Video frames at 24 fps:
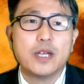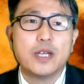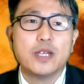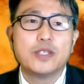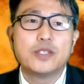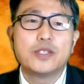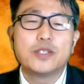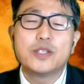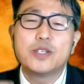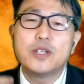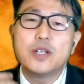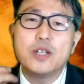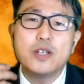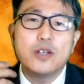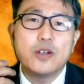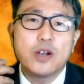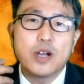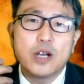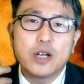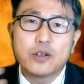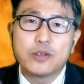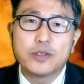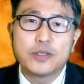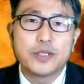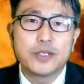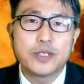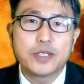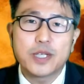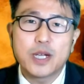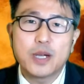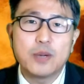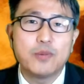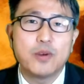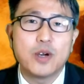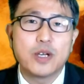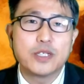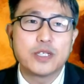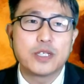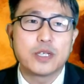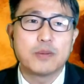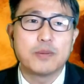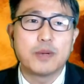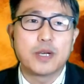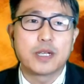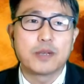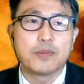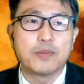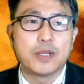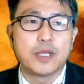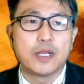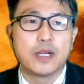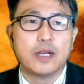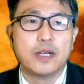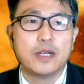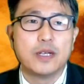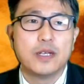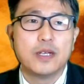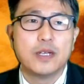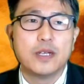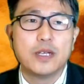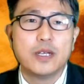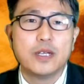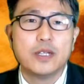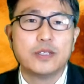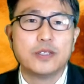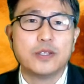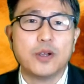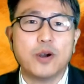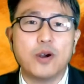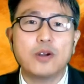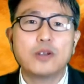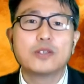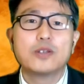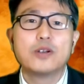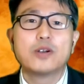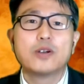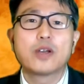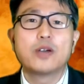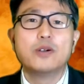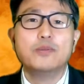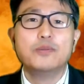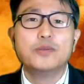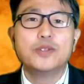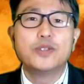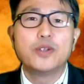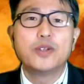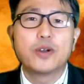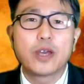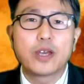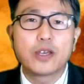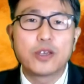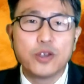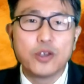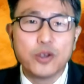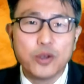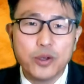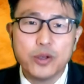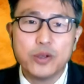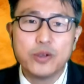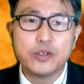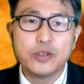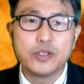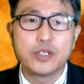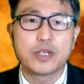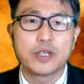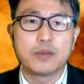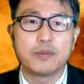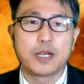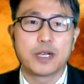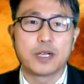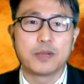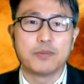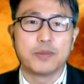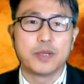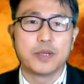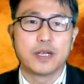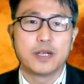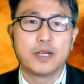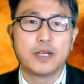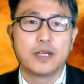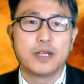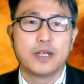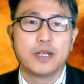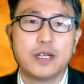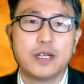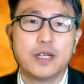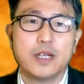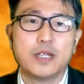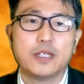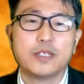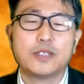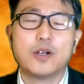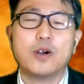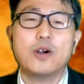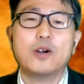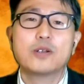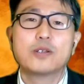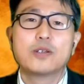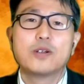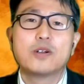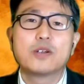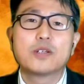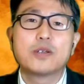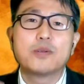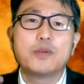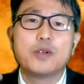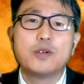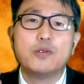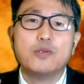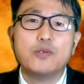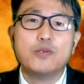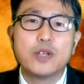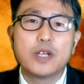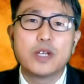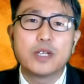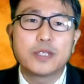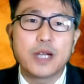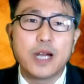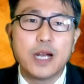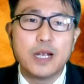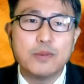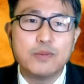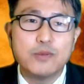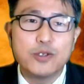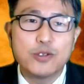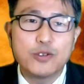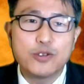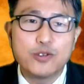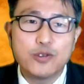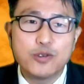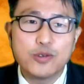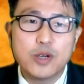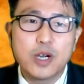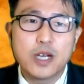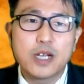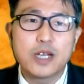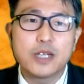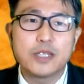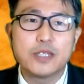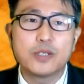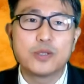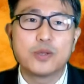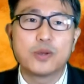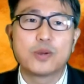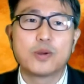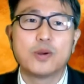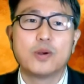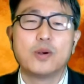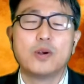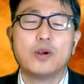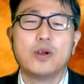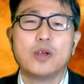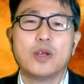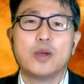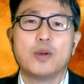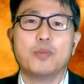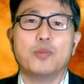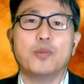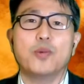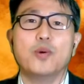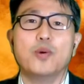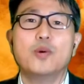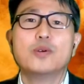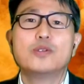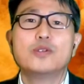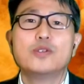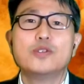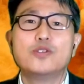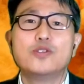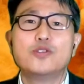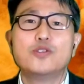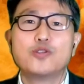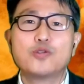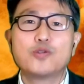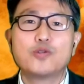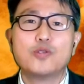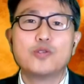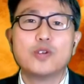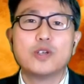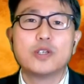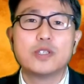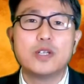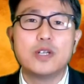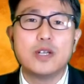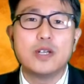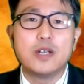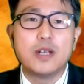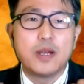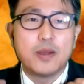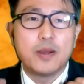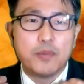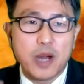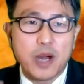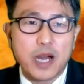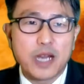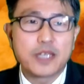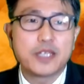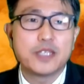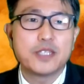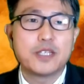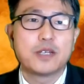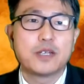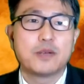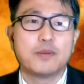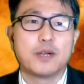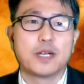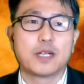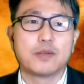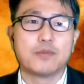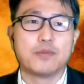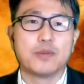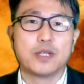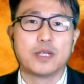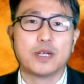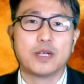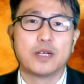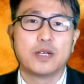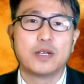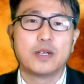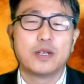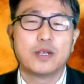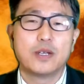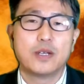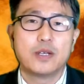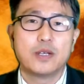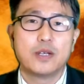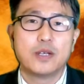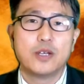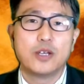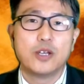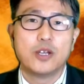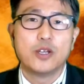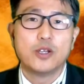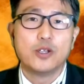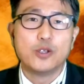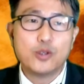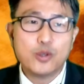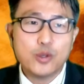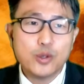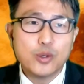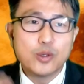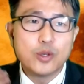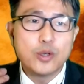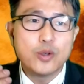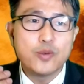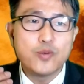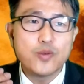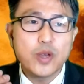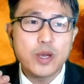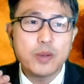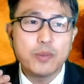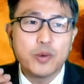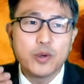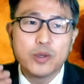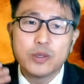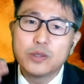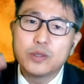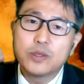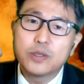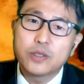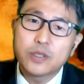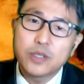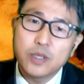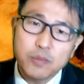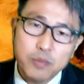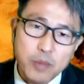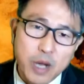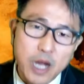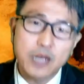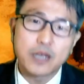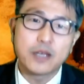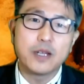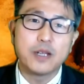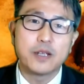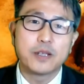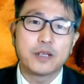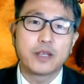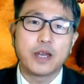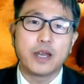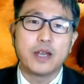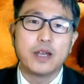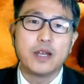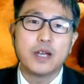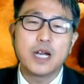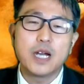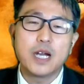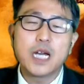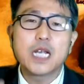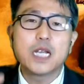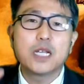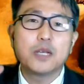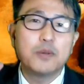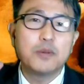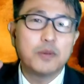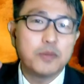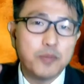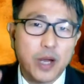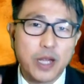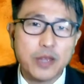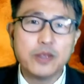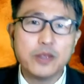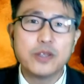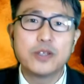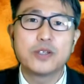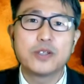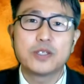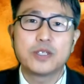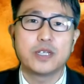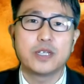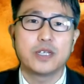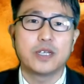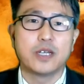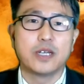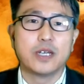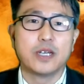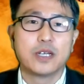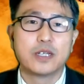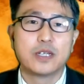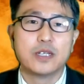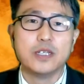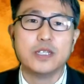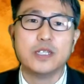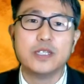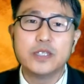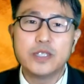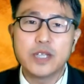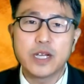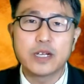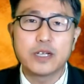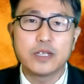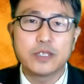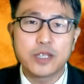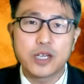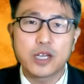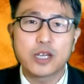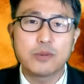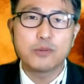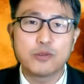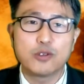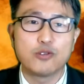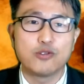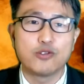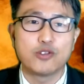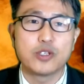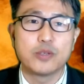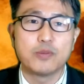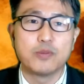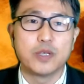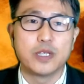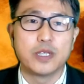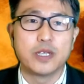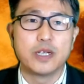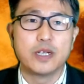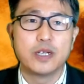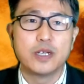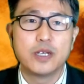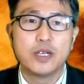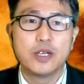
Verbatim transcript: 신령한 것을 사모하시기 바랍니다. 성령의 음성에 귀 기울이시기 바랍니다. 성령님이 우리의 삶을 주관하시도록 모든 주권을 맡기시기 바랍니다. 주를 위해 모든 것을 맡길 때 하나님은 반드시 그 인생을 책임져 주십니다.